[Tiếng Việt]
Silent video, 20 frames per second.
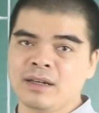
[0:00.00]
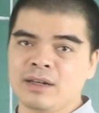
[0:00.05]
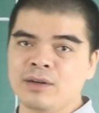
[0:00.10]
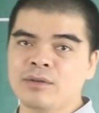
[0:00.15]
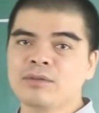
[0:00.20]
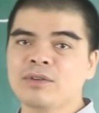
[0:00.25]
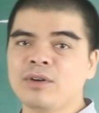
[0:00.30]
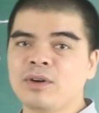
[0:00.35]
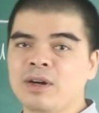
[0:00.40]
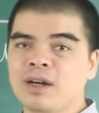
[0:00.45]

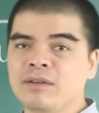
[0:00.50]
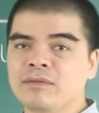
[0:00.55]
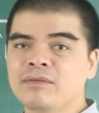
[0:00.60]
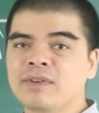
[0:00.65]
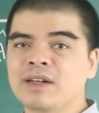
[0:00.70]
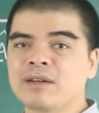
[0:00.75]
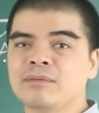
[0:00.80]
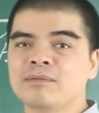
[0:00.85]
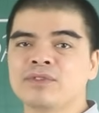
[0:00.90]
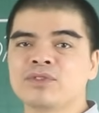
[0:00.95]
Lúc đó
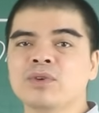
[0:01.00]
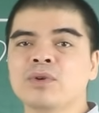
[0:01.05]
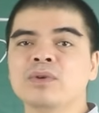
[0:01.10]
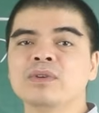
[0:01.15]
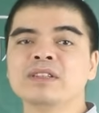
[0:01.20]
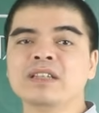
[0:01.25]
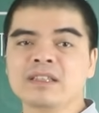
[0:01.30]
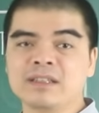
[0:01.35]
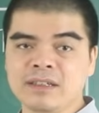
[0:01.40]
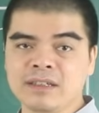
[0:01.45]
vận
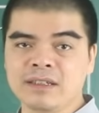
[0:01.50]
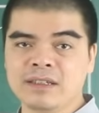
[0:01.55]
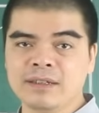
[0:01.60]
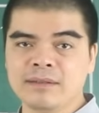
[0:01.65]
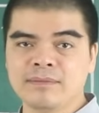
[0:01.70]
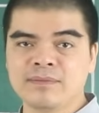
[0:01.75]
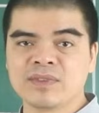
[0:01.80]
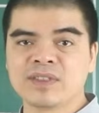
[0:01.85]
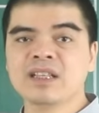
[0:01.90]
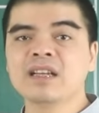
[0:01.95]
số sẽ tới,
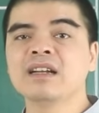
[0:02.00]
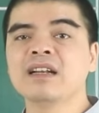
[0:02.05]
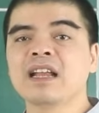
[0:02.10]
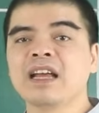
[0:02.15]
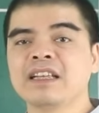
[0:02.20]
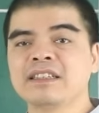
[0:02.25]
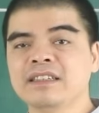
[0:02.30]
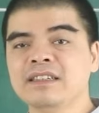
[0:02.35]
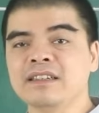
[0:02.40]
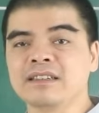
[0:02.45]
tương
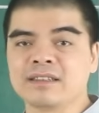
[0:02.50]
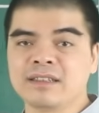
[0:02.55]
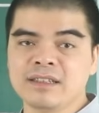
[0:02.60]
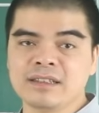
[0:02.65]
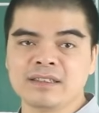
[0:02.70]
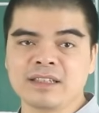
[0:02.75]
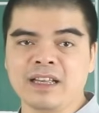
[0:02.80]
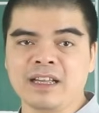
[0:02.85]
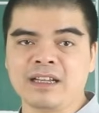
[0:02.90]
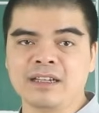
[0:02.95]
lai sẽ được tươi
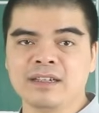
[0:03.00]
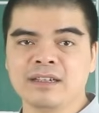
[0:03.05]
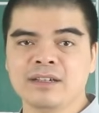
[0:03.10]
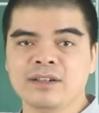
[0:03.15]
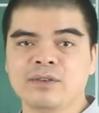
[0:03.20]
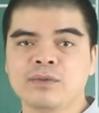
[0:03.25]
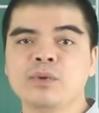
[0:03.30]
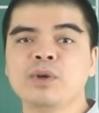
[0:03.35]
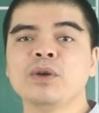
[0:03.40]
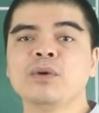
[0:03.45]
sáng.
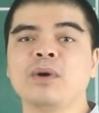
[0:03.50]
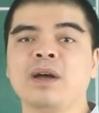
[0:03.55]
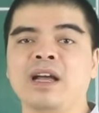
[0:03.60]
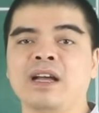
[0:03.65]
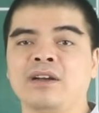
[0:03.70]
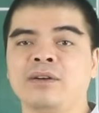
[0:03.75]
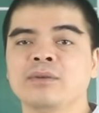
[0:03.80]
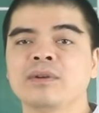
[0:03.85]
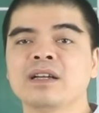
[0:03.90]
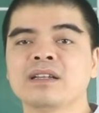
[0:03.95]
Huy
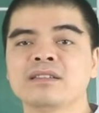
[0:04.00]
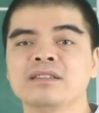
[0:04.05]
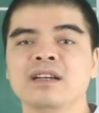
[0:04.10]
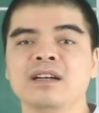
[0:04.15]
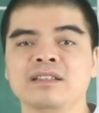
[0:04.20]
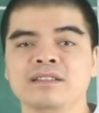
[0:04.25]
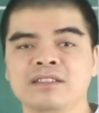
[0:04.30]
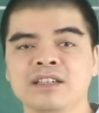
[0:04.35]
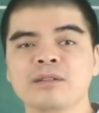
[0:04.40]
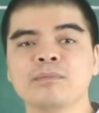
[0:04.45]
hoàng cũng đang
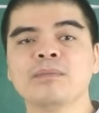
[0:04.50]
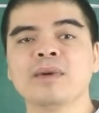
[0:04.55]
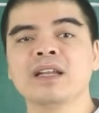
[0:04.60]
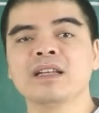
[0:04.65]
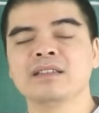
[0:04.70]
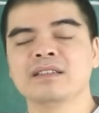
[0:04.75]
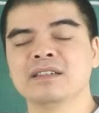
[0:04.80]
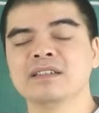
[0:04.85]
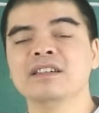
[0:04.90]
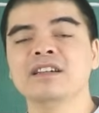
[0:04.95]
chờ trước mắt
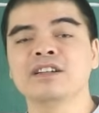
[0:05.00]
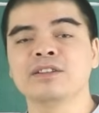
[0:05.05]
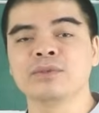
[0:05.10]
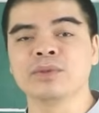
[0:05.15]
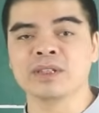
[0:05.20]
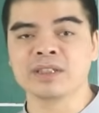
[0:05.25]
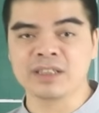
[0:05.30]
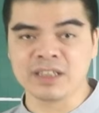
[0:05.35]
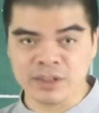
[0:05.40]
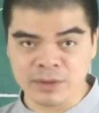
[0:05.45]
những người
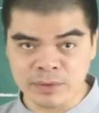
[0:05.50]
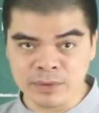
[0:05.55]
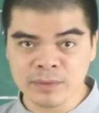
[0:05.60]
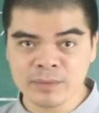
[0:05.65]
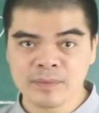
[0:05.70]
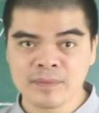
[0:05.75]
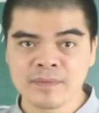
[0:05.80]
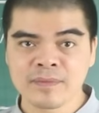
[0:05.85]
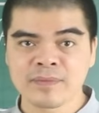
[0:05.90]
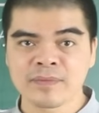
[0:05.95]
tuổi Sửu.
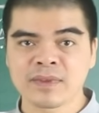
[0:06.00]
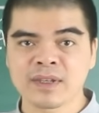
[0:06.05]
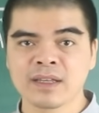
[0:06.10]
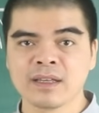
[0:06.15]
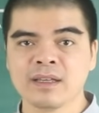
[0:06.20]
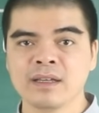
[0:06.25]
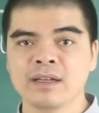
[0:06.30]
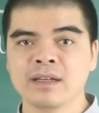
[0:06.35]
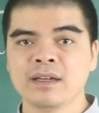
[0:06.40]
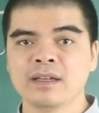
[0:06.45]

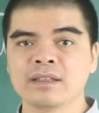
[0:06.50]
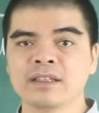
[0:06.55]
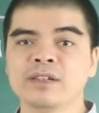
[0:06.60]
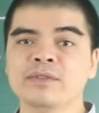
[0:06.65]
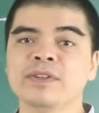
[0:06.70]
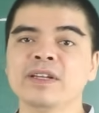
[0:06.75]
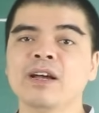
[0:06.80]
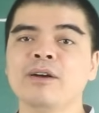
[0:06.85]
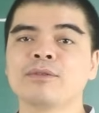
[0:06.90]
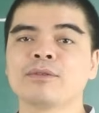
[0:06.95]
Tử
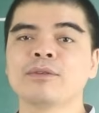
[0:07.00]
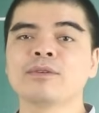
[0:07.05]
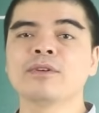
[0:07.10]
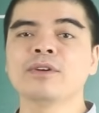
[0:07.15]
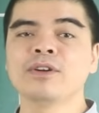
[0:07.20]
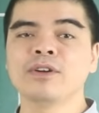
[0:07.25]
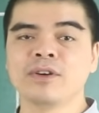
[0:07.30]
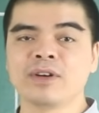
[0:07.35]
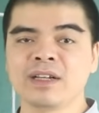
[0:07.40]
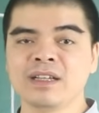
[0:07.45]
vi học cũng
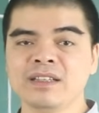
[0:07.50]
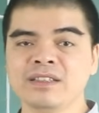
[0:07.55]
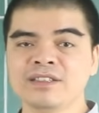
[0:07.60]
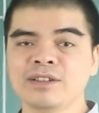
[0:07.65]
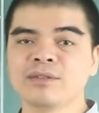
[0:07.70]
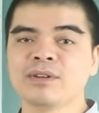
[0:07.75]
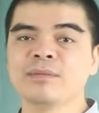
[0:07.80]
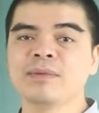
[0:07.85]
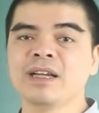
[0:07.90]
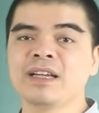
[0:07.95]
có nói,
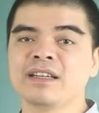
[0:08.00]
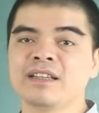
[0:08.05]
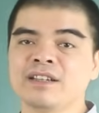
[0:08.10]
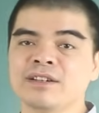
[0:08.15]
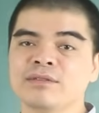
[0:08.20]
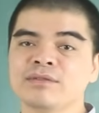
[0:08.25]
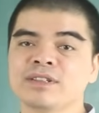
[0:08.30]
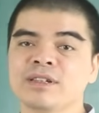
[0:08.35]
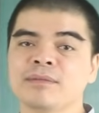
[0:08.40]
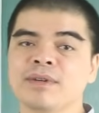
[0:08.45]
trong năm hai nghìn
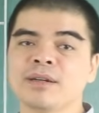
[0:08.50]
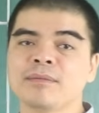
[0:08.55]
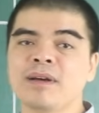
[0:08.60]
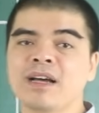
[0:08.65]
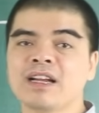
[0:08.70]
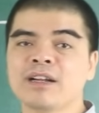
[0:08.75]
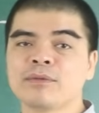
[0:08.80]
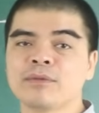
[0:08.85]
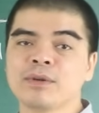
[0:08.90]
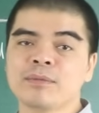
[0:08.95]
không trăm hai mươi
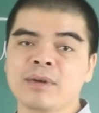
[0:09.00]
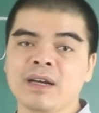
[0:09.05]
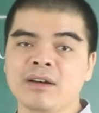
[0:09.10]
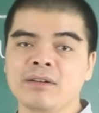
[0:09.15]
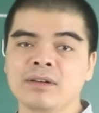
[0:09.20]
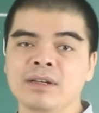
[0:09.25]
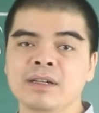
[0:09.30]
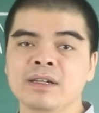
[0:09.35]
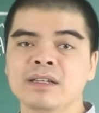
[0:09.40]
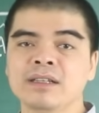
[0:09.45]
ba năm Quý
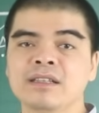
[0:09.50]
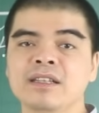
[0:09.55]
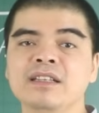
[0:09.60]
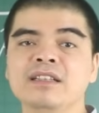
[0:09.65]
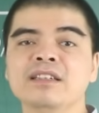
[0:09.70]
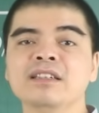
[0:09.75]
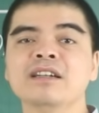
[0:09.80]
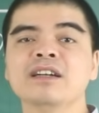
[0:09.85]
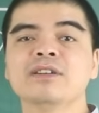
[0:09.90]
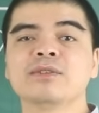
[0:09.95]
Mão thì
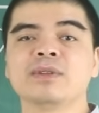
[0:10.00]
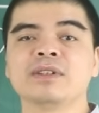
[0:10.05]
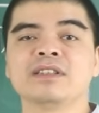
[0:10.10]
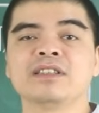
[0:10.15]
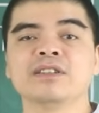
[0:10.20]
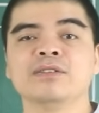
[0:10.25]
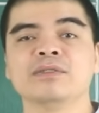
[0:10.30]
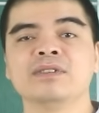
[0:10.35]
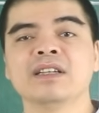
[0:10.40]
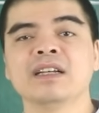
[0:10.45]
những người tuổi
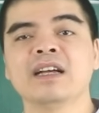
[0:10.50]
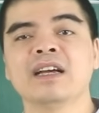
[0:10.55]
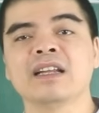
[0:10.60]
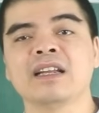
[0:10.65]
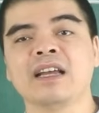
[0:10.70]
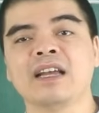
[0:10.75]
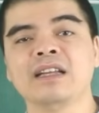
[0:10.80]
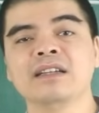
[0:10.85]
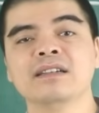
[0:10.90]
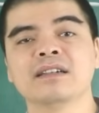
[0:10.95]
Sửu sẽ gặt
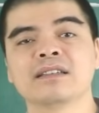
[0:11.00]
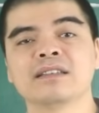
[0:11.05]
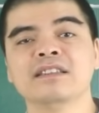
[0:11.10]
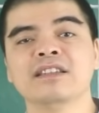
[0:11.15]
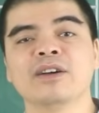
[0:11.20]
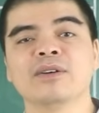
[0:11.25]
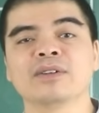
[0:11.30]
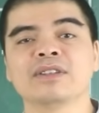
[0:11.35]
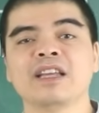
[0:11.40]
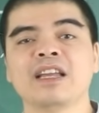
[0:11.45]
hái được
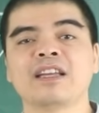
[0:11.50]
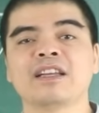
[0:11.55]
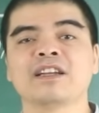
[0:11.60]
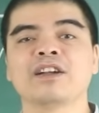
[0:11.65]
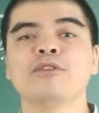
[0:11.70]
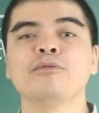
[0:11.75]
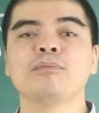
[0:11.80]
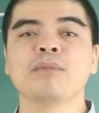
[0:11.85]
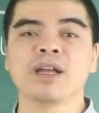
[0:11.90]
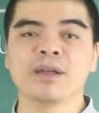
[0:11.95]
nhiều cái thành
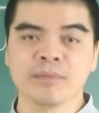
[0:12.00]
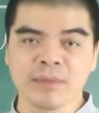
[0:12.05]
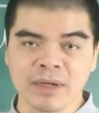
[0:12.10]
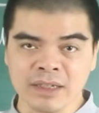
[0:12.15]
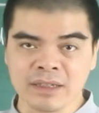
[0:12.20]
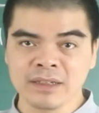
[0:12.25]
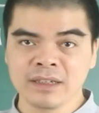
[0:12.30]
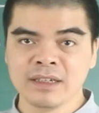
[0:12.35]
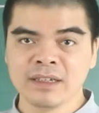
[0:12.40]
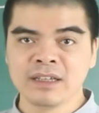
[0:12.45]
công may
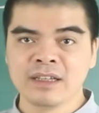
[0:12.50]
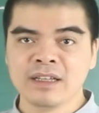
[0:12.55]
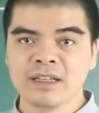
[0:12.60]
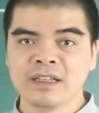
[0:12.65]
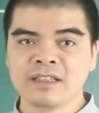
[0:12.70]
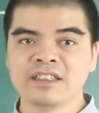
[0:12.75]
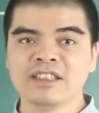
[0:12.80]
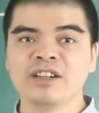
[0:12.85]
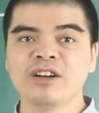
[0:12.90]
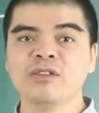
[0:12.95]
mắn.
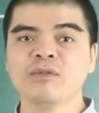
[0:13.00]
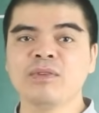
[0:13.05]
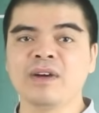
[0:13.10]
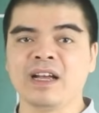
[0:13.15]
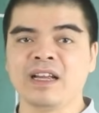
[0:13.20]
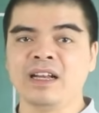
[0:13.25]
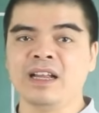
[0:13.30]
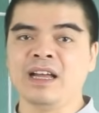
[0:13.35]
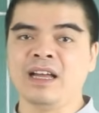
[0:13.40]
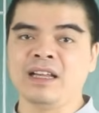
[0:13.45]
Nhưng không
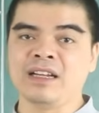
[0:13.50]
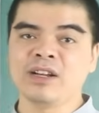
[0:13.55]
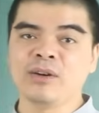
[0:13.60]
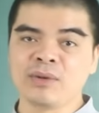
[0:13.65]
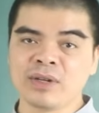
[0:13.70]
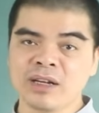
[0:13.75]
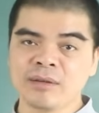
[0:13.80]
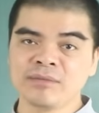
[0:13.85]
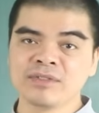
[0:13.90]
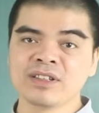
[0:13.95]
phải là đầu
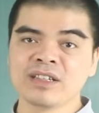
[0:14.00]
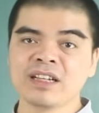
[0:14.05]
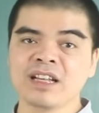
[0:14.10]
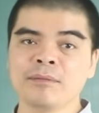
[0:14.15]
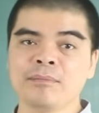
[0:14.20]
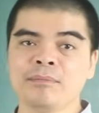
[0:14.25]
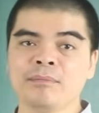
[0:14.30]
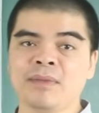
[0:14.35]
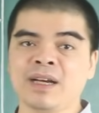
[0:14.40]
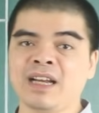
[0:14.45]
năm, giữa
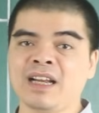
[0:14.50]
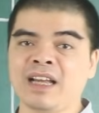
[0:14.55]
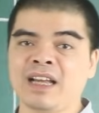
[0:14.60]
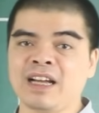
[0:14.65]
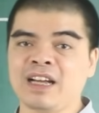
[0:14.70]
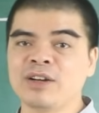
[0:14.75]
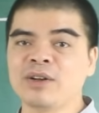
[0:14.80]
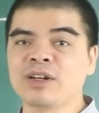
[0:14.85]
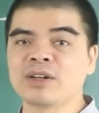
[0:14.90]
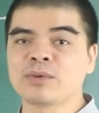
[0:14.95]
năm mà là
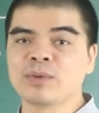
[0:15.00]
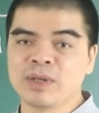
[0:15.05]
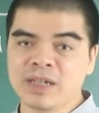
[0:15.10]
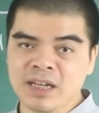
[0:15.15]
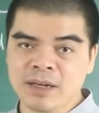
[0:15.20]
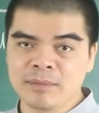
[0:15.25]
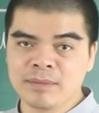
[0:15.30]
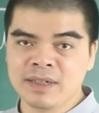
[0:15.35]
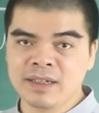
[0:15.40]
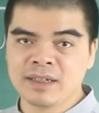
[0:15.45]
cái đoạn cuối
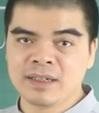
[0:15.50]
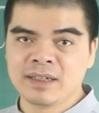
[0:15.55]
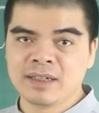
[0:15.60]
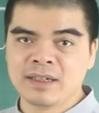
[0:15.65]
năm ấy